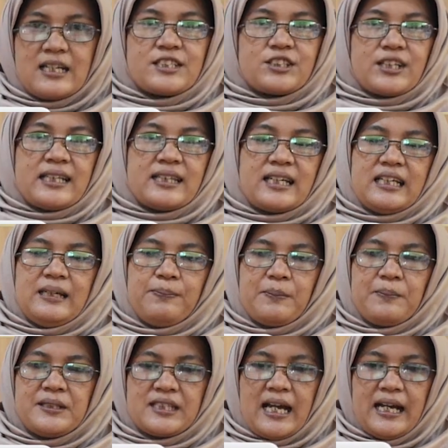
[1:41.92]
Strategi
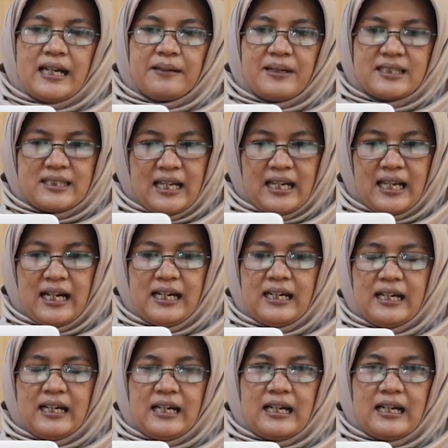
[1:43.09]
pemecahan masalah